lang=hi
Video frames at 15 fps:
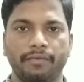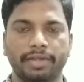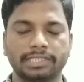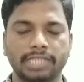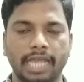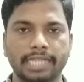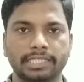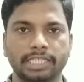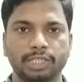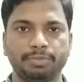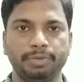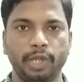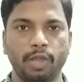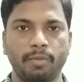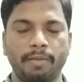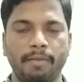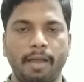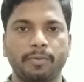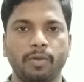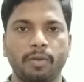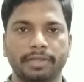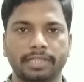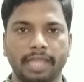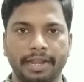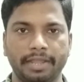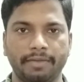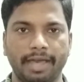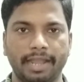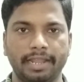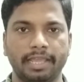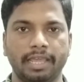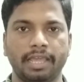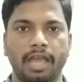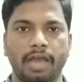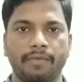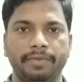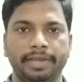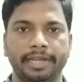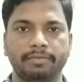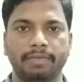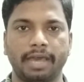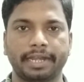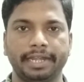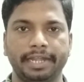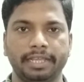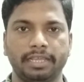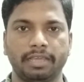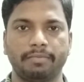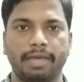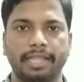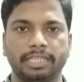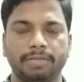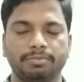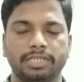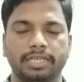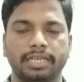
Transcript: फ्रेंड्स आज के इस वीडियो में हम आपको बताने वाले हैं अफिलेट मार्केटिंग के माध्यम से